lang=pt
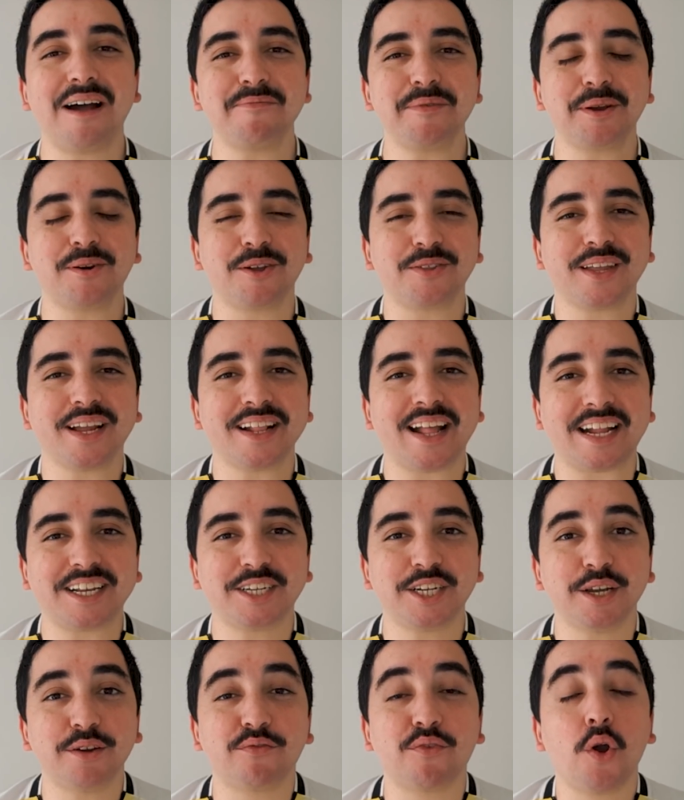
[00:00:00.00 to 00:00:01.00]
amigo
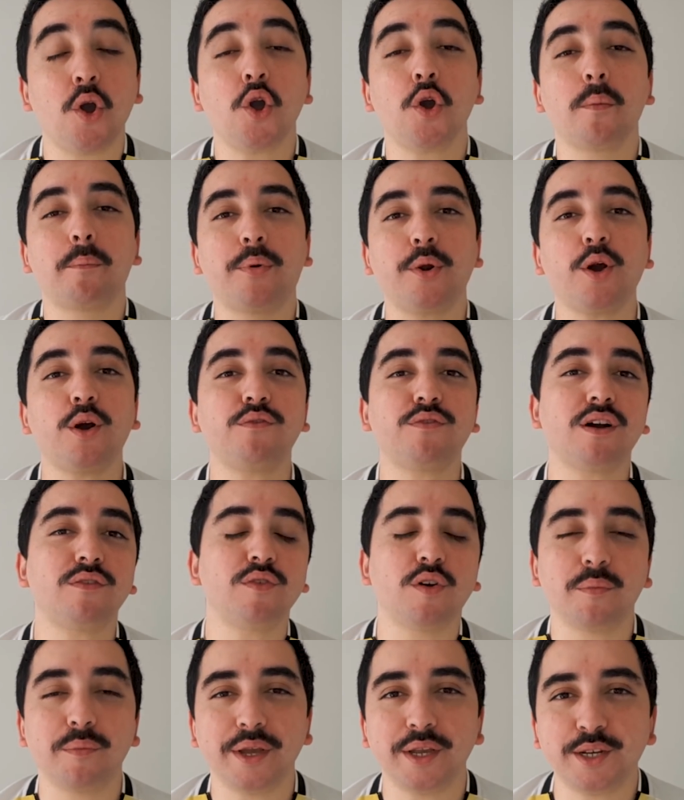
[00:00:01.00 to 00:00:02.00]
alternativo!
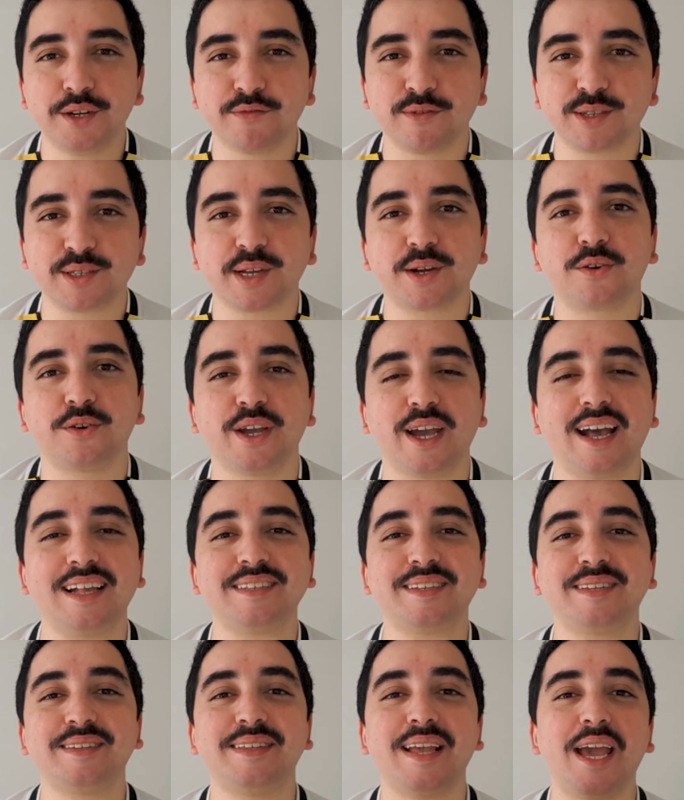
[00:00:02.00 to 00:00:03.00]
Provavelmente você
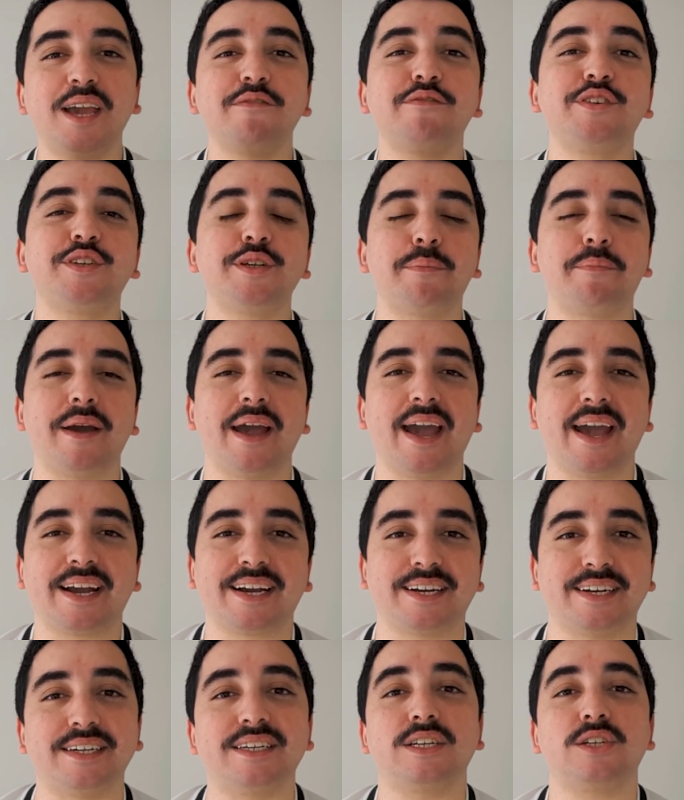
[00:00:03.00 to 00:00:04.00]
conhece David
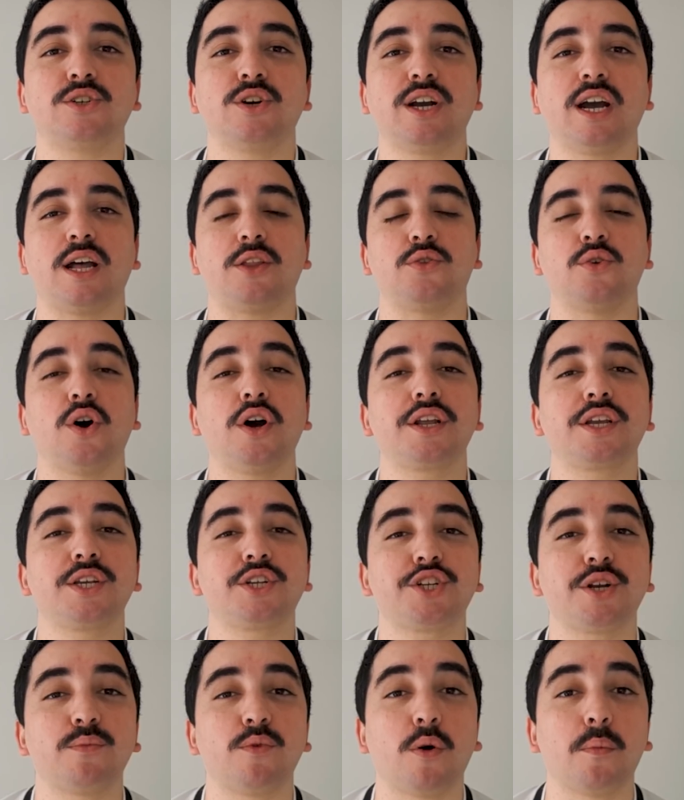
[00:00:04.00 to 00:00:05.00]
Beckham, jogador que
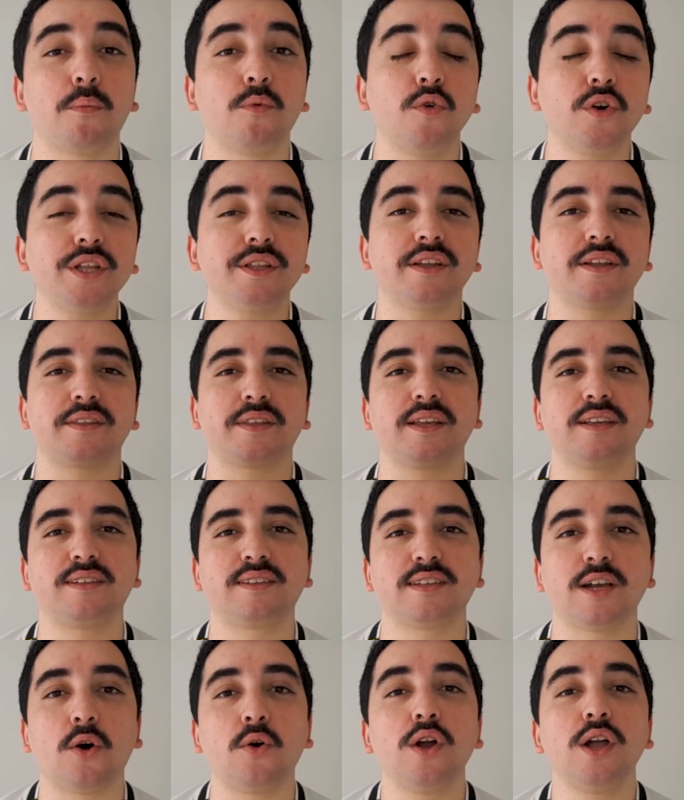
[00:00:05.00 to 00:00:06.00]
chamou muita
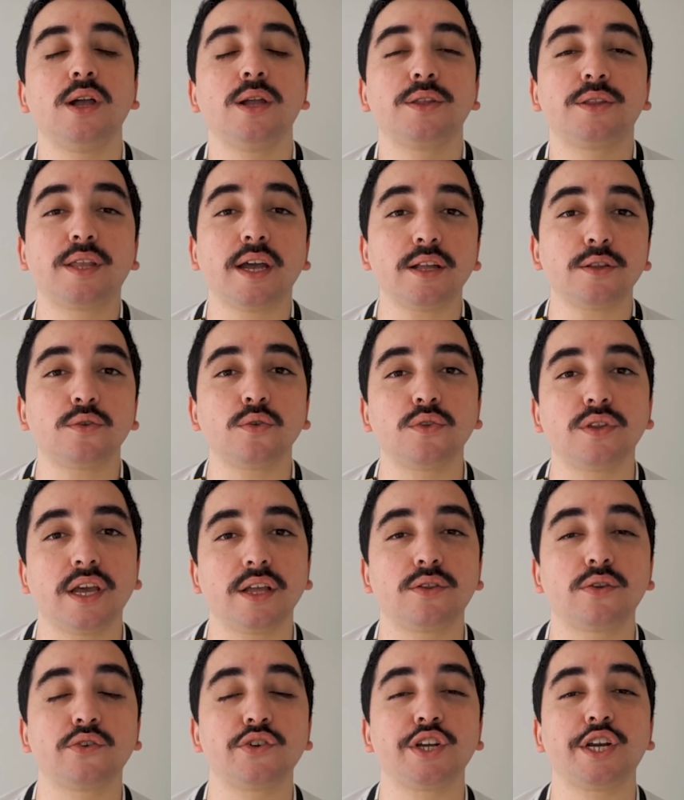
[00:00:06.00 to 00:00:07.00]
atenção tanto
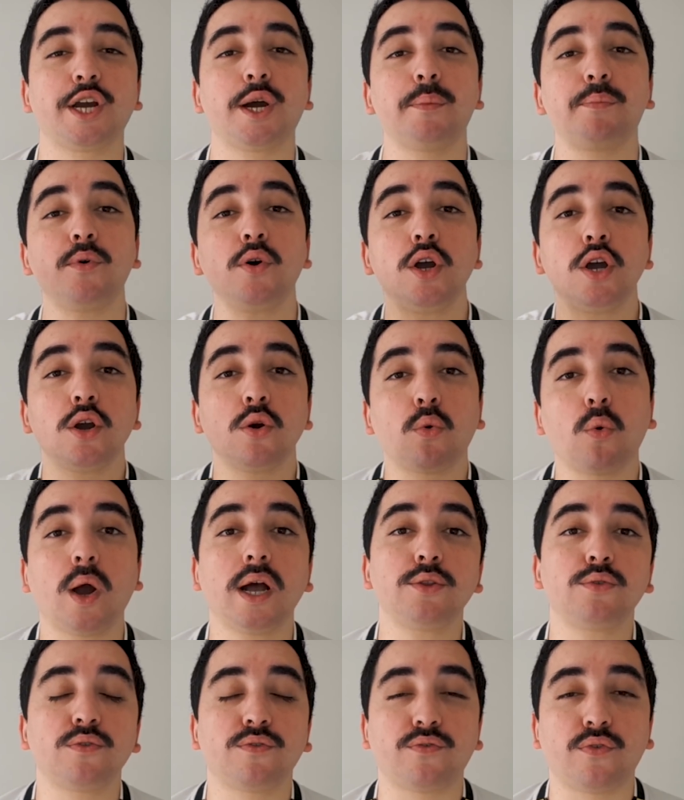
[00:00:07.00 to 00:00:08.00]
dentro de campo
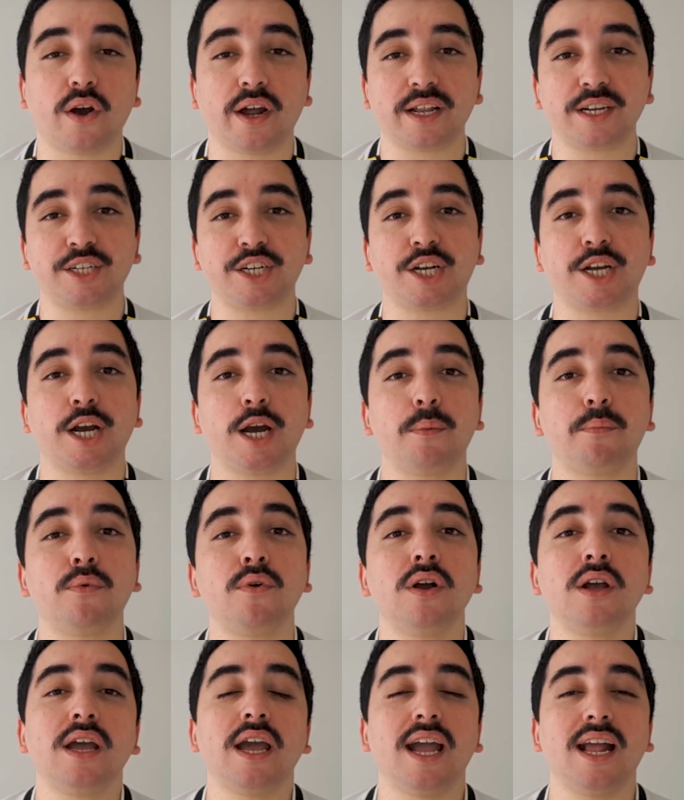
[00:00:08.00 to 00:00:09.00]
quanto fora de
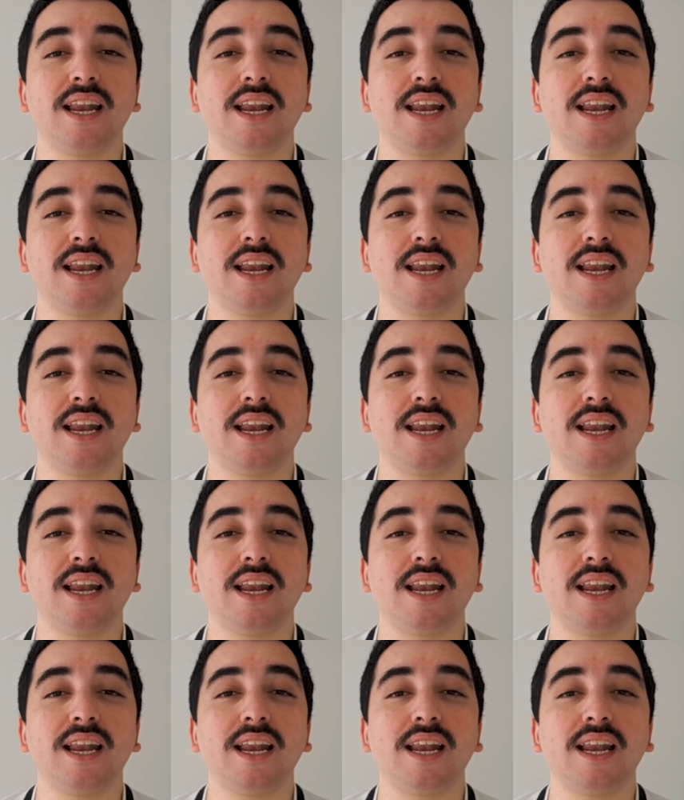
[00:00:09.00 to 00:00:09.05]
campo.